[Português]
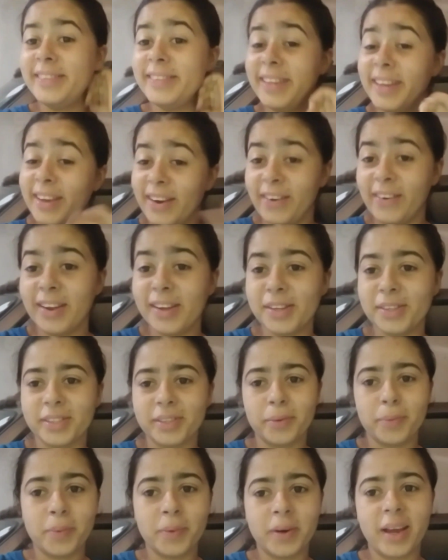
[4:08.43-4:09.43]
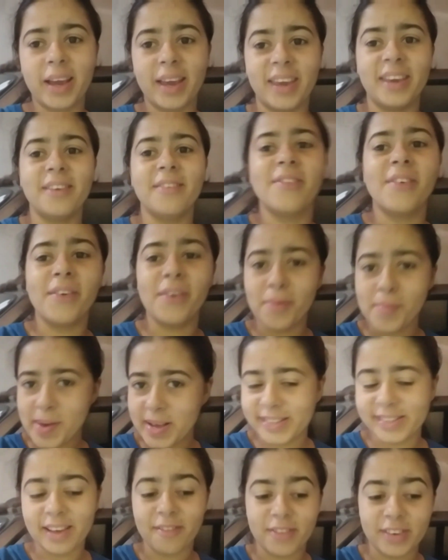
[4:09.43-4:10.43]
de enrolação por aqui. Vou
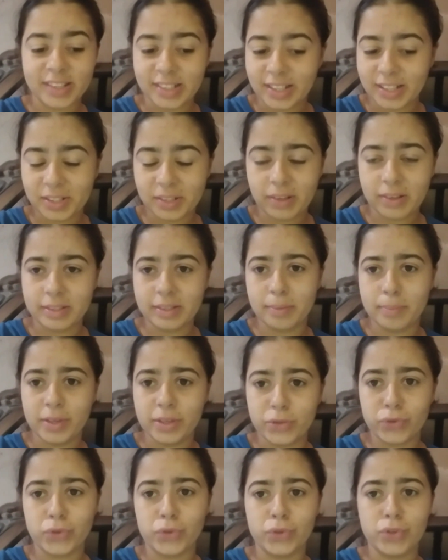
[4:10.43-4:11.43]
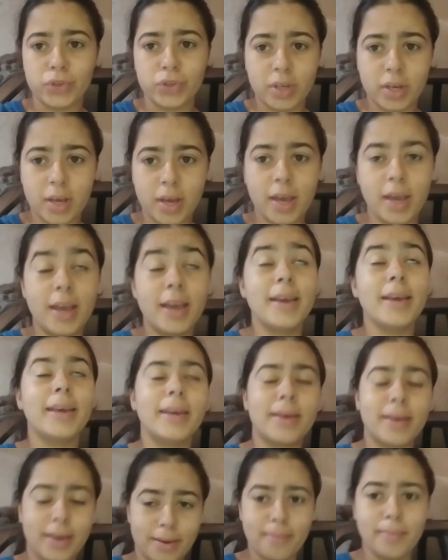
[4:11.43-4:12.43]
começar a fazer as coisas mais juntas.
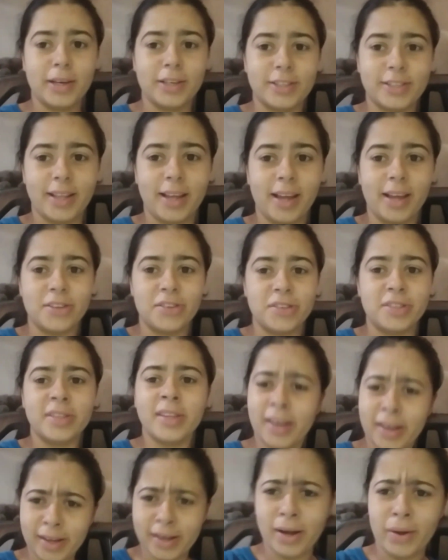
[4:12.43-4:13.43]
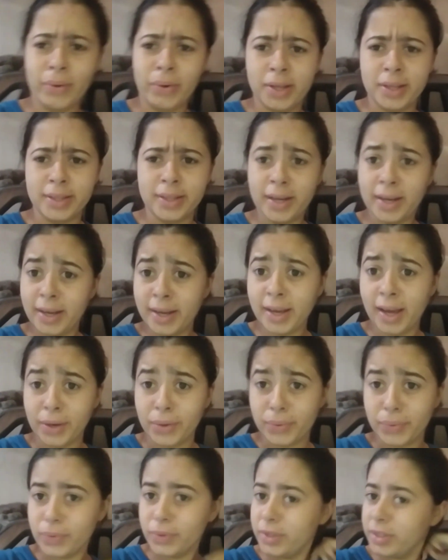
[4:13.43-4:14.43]
Porque mais tarde tem aula, né? À
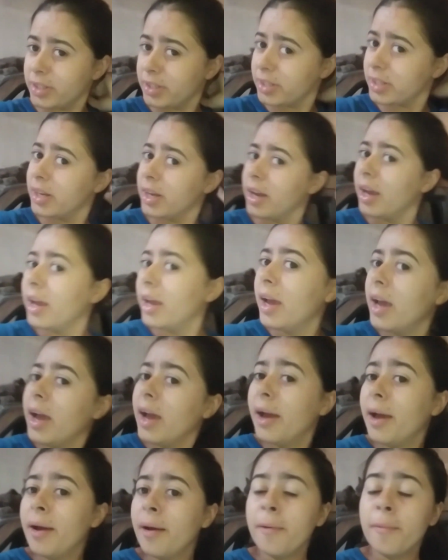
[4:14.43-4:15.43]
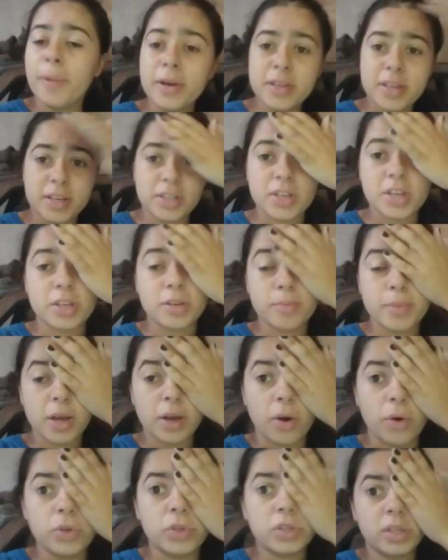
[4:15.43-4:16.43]
noite. Pois a gente, minha
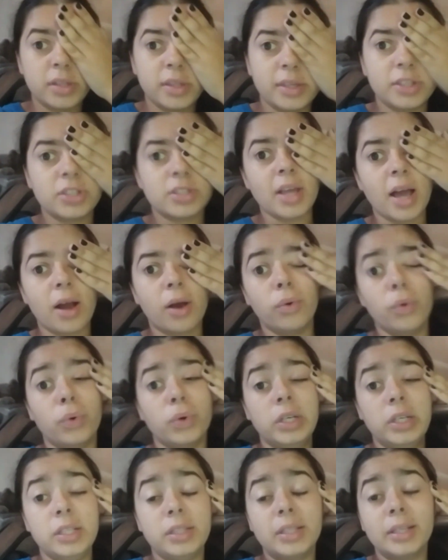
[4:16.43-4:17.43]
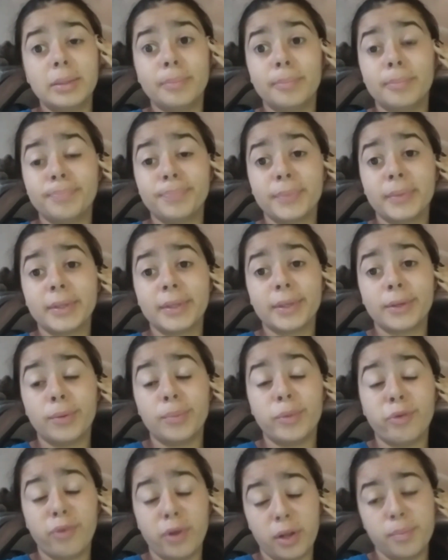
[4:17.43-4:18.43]
rotina está corrida.
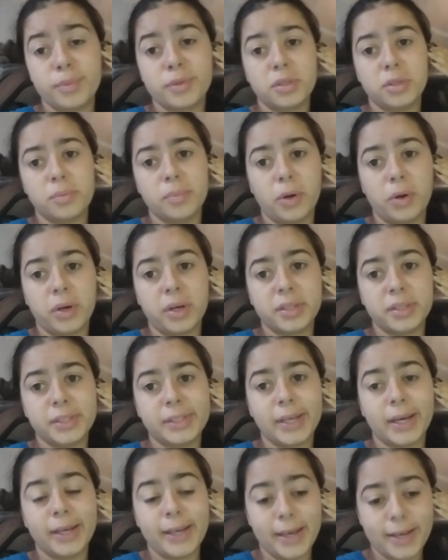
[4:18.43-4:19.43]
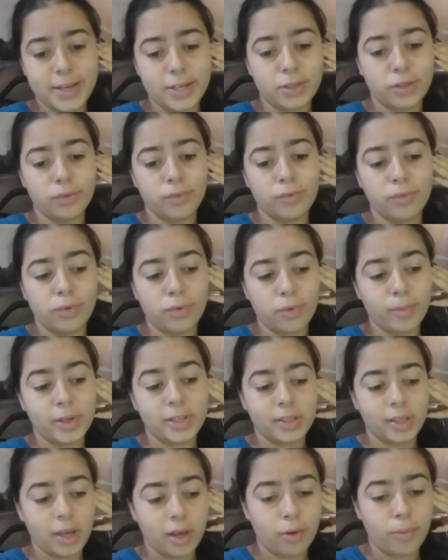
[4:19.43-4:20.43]
Como eu falei, preciso me organizar e é isso. Vou
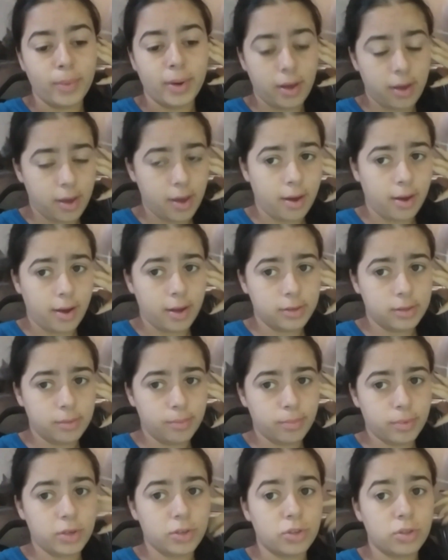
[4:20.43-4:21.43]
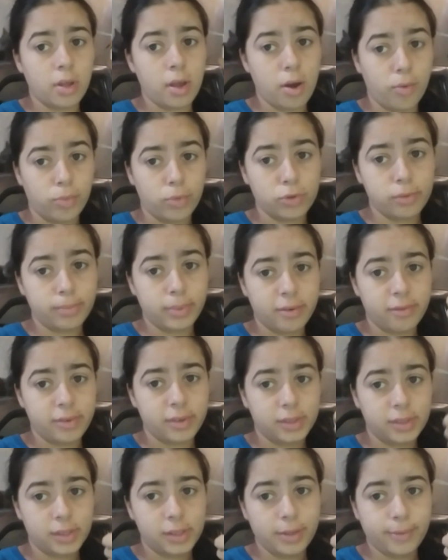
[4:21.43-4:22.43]
começar a arrumar aqui a casa porque tem almoço para
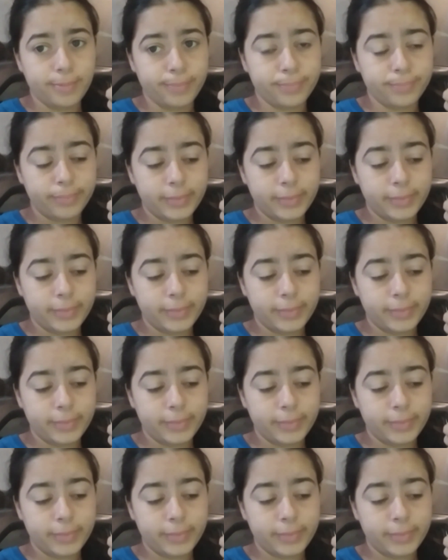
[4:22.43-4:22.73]
fazer.